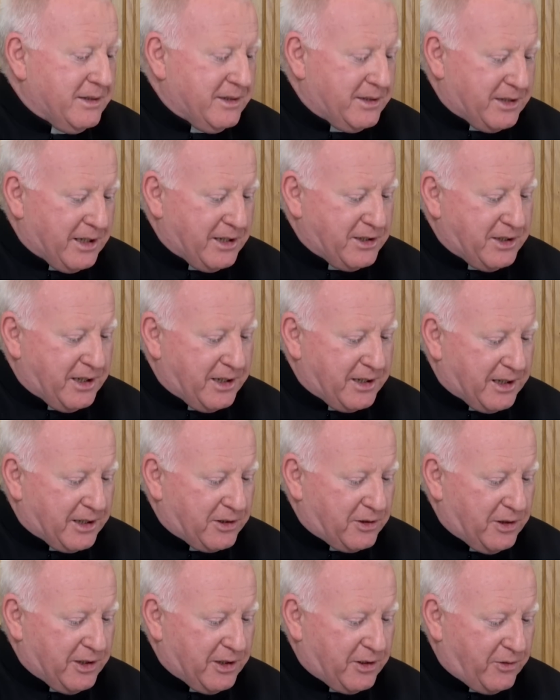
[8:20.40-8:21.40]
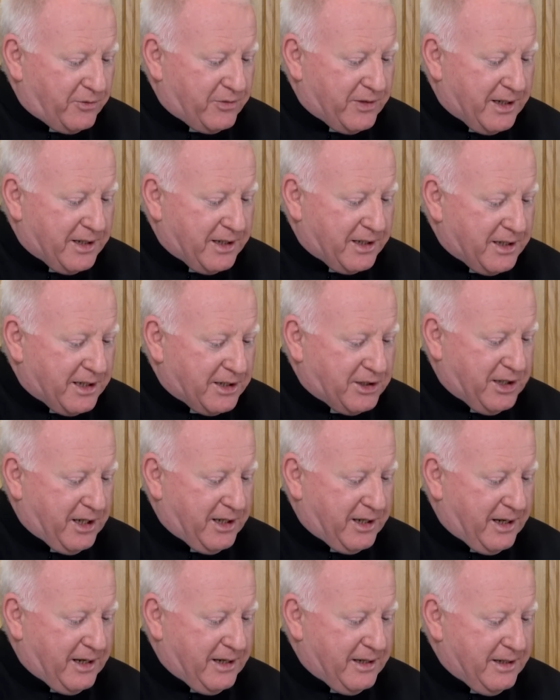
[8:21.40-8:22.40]
chrześcijan, katolików na nich
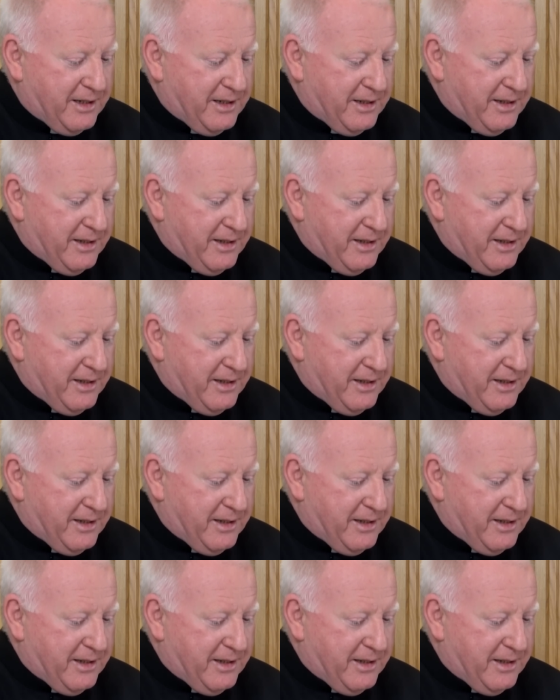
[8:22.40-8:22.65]
naciera